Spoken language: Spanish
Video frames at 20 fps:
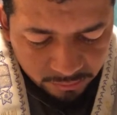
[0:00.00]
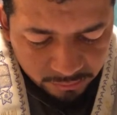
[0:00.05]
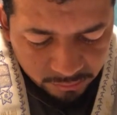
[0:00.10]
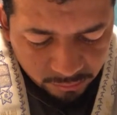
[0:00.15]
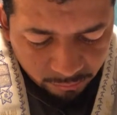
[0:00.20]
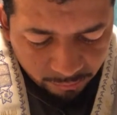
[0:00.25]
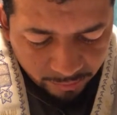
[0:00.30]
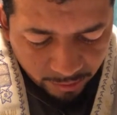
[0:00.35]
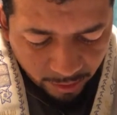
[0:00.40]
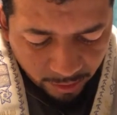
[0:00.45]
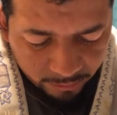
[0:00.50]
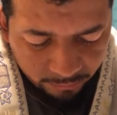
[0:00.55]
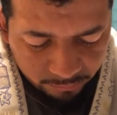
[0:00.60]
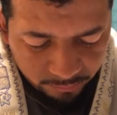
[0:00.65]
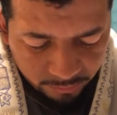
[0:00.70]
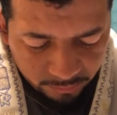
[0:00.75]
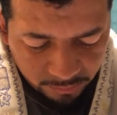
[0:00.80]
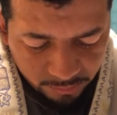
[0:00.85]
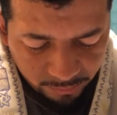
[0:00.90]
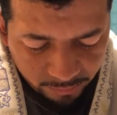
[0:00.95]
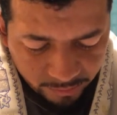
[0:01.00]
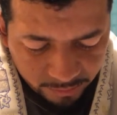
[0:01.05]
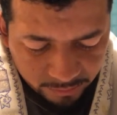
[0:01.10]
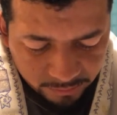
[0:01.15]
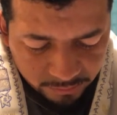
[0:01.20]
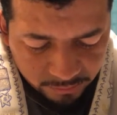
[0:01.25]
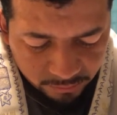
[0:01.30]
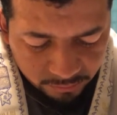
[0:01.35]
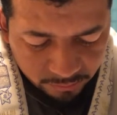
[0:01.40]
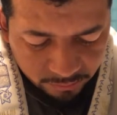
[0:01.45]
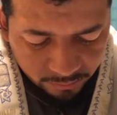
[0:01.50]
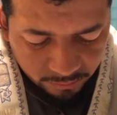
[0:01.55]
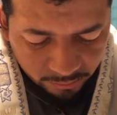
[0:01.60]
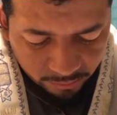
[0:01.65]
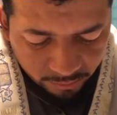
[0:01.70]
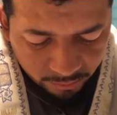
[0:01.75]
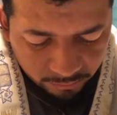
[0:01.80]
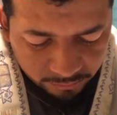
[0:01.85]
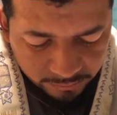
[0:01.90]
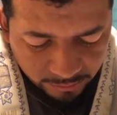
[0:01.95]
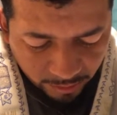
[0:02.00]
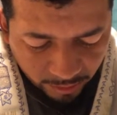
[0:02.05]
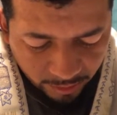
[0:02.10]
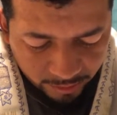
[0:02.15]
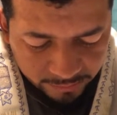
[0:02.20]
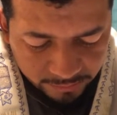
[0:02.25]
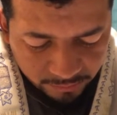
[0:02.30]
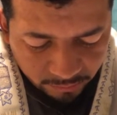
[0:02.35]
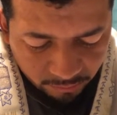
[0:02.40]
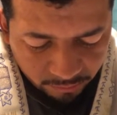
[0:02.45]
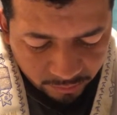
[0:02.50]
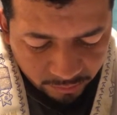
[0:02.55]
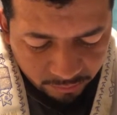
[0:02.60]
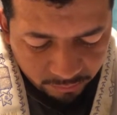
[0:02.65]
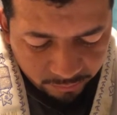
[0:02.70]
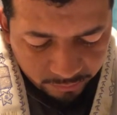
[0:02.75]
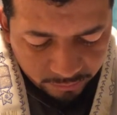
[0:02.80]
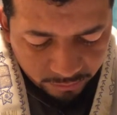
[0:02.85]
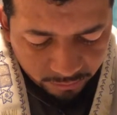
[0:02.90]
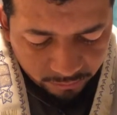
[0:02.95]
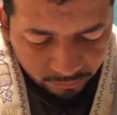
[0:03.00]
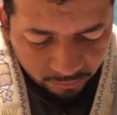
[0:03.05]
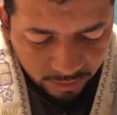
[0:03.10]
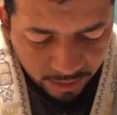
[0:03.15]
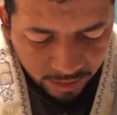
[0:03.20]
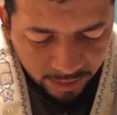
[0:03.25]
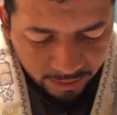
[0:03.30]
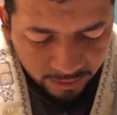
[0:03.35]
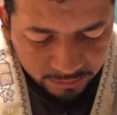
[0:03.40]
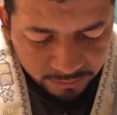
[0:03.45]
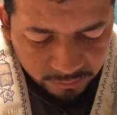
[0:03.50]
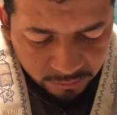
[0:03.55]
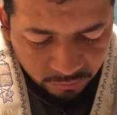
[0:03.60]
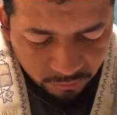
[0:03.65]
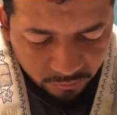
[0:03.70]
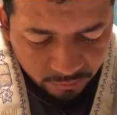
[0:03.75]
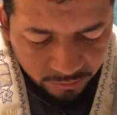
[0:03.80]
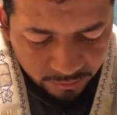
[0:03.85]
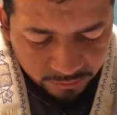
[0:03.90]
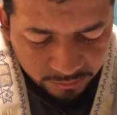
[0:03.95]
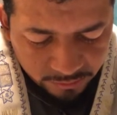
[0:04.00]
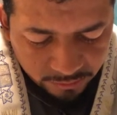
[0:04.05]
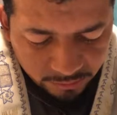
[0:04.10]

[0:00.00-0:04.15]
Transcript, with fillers: soberano del universo, que nos ha escogido entre todas las naciones